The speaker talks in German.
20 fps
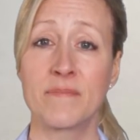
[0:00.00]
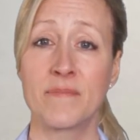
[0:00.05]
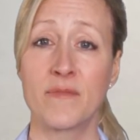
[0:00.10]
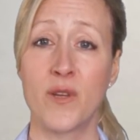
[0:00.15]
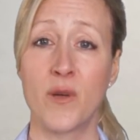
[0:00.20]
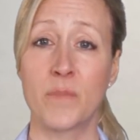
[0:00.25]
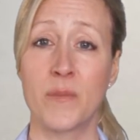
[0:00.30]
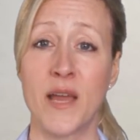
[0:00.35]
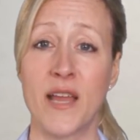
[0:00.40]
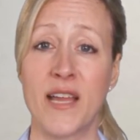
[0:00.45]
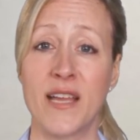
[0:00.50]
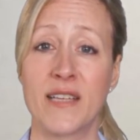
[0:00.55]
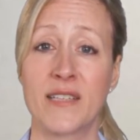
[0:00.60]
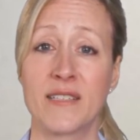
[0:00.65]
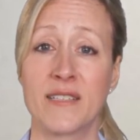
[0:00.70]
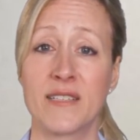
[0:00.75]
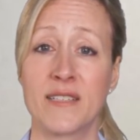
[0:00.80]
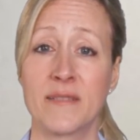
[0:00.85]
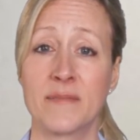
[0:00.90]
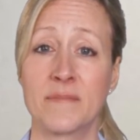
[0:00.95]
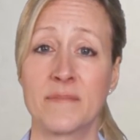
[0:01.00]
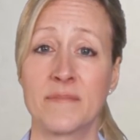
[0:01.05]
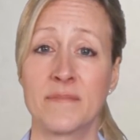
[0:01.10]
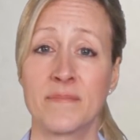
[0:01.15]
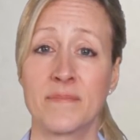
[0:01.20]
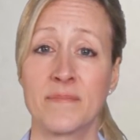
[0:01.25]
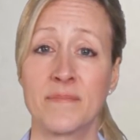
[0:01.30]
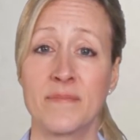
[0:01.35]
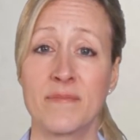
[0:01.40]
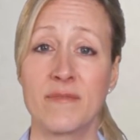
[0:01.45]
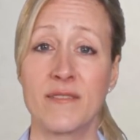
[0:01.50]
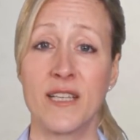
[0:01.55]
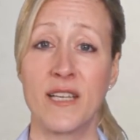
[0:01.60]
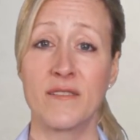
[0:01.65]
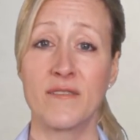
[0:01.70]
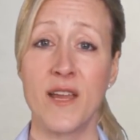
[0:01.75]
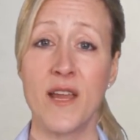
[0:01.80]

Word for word: Nummer 1. Die